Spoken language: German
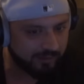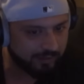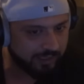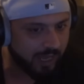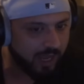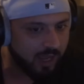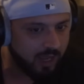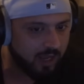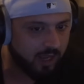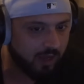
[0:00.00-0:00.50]

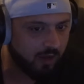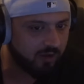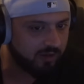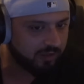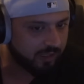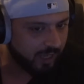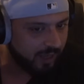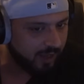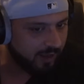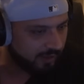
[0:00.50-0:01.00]
Da,
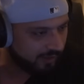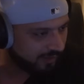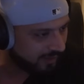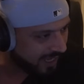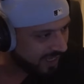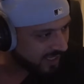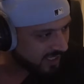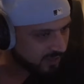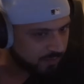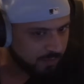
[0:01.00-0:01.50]
da,
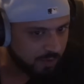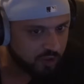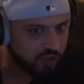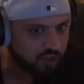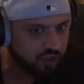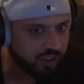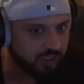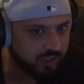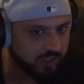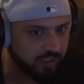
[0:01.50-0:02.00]
das
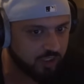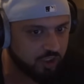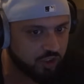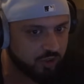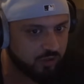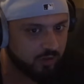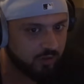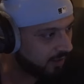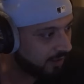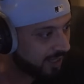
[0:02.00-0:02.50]
möchte
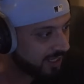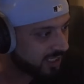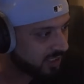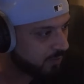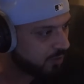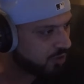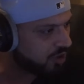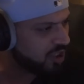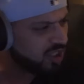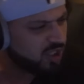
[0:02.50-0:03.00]
ich. Das
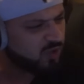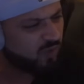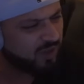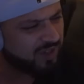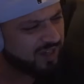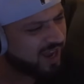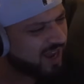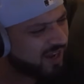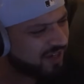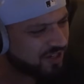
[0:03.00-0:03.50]
möchte ich. Ich will
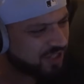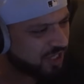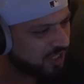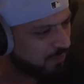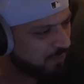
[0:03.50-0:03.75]
gar nicht